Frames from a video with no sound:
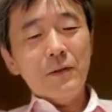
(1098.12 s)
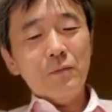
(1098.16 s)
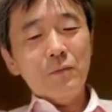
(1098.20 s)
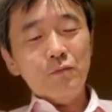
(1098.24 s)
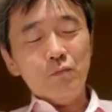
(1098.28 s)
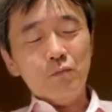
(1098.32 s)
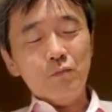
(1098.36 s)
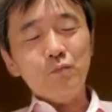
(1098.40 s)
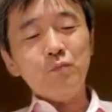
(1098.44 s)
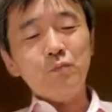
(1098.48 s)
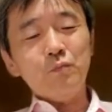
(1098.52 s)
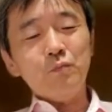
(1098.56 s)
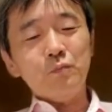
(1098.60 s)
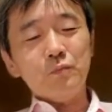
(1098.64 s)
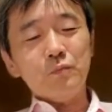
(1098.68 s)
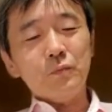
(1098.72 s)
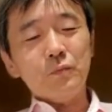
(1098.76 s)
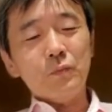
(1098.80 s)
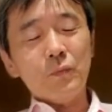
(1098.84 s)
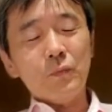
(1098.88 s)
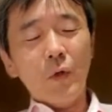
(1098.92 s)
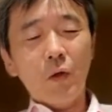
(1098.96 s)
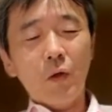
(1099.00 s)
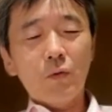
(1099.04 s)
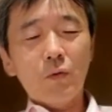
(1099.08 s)
う
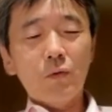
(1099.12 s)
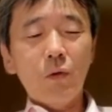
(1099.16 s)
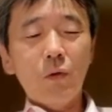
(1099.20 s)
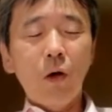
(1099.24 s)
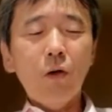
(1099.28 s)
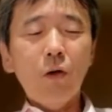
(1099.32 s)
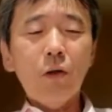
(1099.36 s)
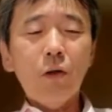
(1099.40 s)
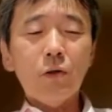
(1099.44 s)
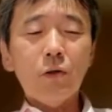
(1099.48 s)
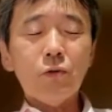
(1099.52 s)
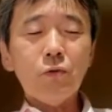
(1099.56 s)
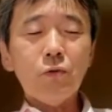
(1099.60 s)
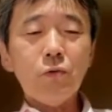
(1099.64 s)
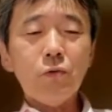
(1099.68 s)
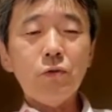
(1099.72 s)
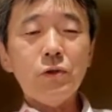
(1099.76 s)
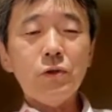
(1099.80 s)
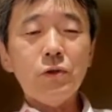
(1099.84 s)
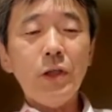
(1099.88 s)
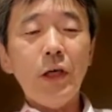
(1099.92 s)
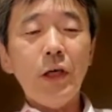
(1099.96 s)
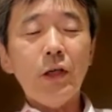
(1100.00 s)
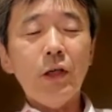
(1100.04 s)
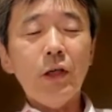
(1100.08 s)
んななんかそういう
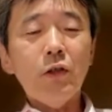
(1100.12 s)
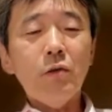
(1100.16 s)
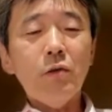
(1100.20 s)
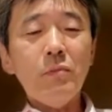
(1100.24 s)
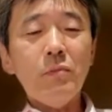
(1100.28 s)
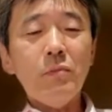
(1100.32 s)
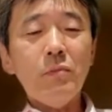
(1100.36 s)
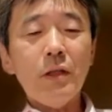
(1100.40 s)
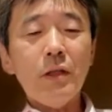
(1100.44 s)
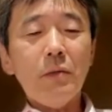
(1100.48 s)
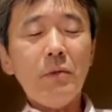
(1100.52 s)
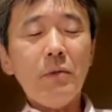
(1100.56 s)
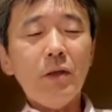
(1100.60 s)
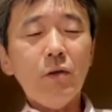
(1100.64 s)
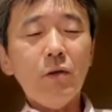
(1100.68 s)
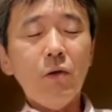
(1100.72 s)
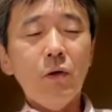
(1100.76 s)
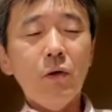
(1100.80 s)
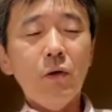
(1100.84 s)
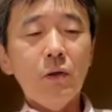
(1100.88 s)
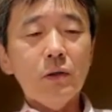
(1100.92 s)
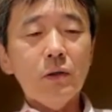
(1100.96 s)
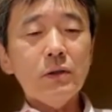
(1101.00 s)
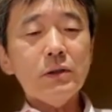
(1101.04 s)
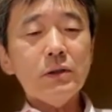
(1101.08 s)
政権の目玉の
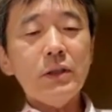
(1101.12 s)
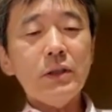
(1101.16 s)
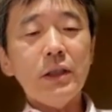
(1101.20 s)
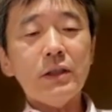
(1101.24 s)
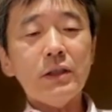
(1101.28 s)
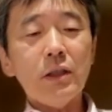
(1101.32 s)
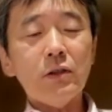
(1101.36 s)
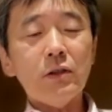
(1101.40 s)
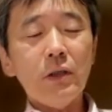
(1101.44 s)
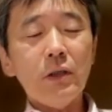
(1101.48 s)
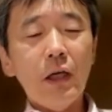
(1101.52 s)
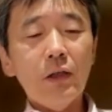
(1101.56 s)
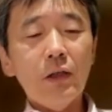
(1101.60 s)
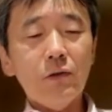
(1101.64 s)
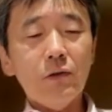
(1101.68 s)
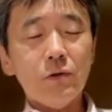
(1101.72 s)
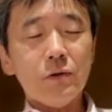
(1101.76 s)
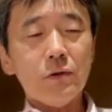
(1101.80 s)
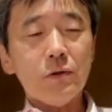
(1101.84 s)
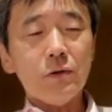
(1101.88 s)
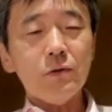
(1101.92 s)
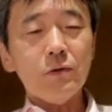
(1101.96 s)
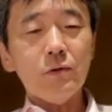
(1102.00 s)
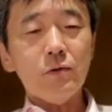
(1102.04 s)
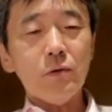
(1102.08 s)
政策会議
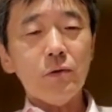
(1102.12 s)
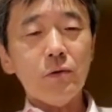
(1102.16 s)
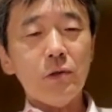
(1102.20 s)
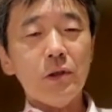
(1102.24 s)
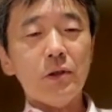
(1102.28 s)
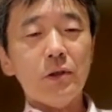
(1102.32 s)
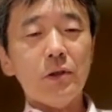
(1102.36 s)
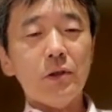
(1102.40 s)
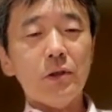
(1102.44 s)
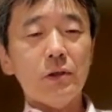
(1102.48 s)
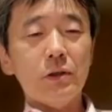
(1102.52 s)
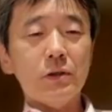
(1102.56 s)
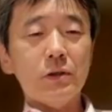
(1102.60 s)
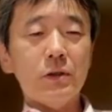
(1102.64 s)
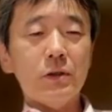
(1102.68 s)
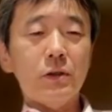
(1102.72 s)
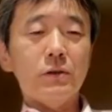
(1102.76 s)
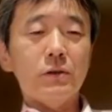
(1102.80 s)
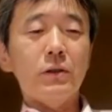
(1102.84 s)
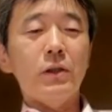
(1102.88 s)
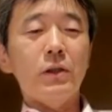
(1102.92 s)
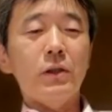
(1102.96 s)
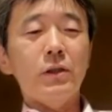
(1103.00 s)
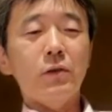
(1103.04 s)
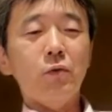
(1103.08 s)
を作るときって、
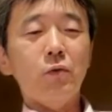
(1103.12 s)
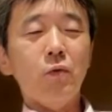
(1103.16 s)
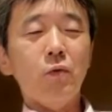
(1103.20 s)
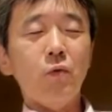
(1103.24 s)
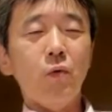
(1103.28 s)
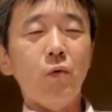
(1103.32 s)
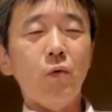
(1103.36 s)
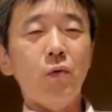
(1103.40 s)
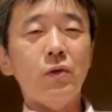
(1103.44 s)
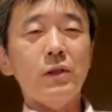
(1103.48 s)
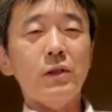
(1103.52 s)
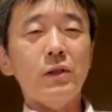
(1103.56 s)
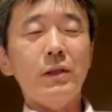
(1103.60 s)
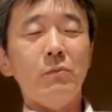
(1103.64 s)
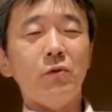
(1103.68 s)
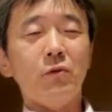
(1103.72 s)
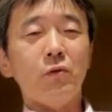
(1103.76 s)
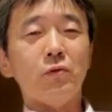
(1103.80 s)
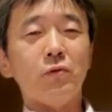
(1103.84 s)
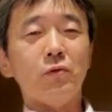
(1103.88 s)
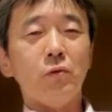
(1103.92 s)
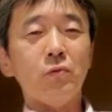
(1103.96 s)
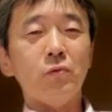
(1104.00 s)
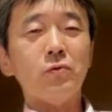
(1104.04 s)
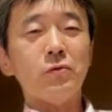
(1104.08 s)
さすがにこう大きなも
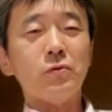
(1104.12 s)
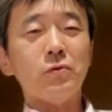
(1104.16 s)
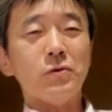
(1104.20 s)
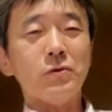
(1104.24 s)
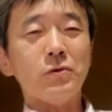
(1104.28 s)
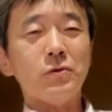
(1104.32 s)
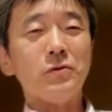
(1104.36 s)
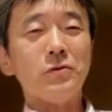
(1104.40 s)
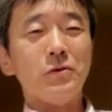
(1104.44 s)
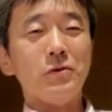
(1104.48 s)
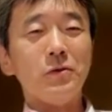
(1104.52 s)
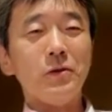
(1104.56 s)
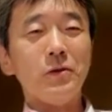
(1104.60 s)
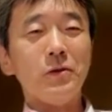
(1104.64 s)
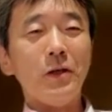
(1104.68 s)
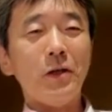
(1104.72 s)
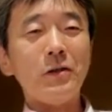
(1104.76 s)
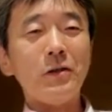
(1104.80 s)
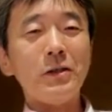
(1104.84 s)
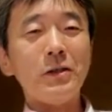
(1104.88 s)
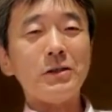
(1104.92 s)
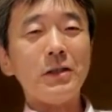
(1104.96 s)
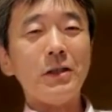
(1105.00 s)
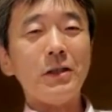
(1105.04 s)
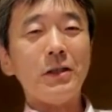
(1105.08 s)
のをどんどん作るっていうのをや
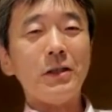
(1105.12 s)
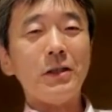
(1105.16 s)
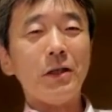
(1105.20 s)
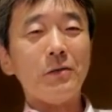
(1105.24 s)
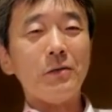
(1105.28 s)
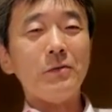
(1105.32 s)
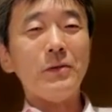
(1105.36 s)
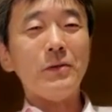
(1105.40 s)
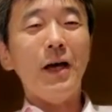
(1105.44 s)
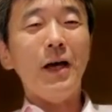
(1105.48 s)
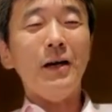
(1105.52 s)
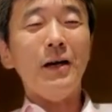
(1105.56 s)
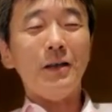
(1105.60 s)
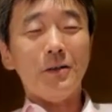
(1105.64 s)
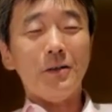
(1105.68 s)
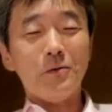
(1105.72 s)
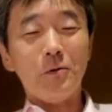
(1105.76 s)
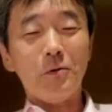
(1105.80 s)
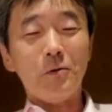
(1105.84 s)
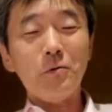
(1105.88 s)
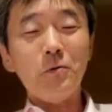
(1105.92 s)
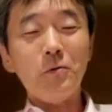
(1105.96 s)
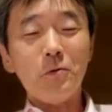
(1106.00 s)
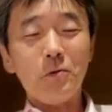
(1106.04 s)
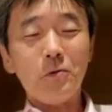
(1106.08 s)
るはずなんだけど、なんか
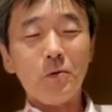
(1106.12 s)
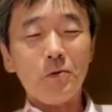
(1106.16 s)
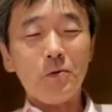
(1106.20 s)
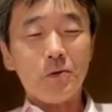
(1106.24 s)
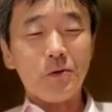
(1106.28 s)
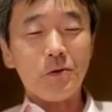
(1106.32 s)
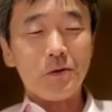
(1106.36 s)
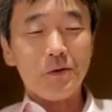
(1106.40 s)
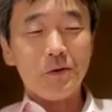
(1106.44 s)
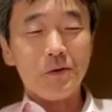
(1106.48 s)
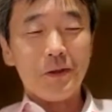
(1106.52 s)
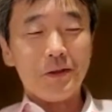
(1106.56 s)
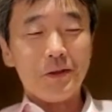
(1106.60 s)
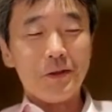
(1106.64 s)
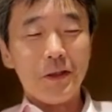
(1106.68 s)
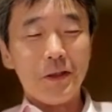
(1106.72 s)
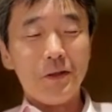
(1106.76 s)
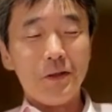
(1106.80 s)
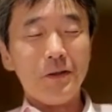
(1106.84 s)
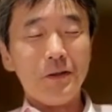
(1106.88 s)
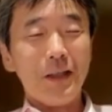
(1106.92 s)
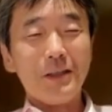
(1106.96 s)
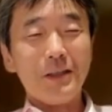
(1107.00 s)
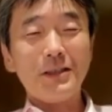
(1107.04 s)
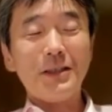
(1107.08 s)
どんどんどんどん作っ
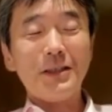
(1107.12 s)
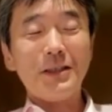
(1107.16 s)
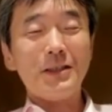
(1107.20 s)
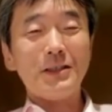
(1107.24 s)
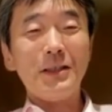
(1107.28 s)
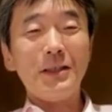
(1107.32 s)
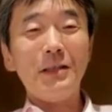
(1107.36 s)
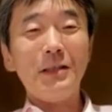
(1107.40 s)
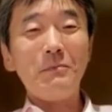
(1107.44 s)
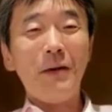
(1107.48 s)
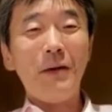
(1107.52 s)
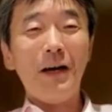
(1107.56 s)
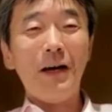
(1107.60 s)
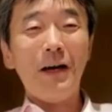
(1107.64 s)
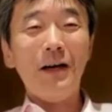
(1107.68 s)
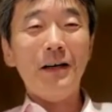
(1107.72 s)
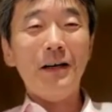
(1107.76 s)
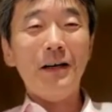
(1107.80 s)
てる感じですね、今。い